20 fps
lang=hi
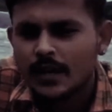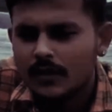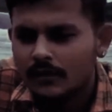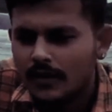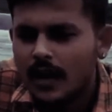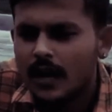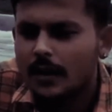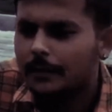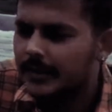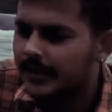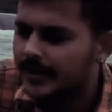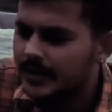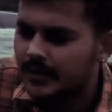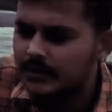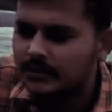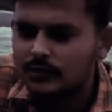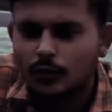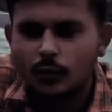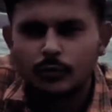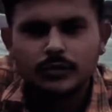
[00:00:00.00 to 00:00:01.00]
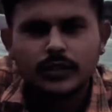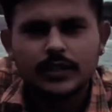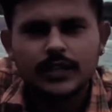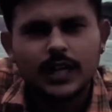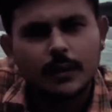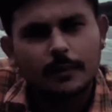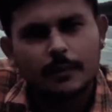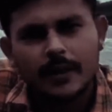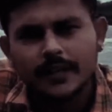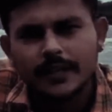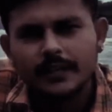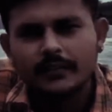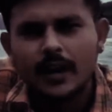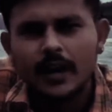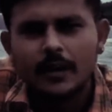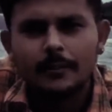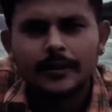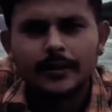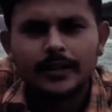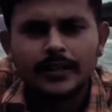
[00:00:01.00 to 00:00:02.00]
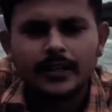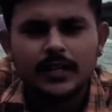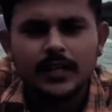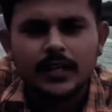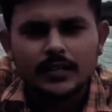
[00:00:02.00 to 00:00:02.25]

वहाँ पर ये सोम नदी का पानी वहाँ पर ही